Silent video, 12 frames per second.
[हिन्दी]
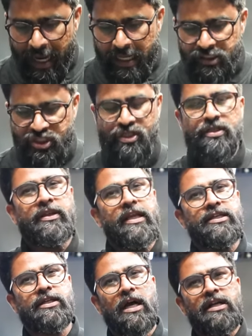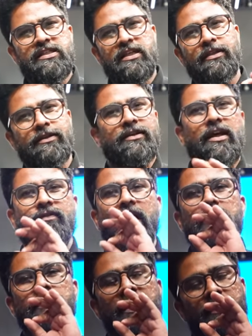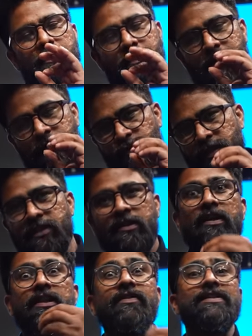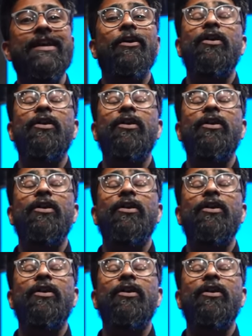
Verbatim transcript: आज देश का सतहत्तरवा स्वतंत्रता दिवस है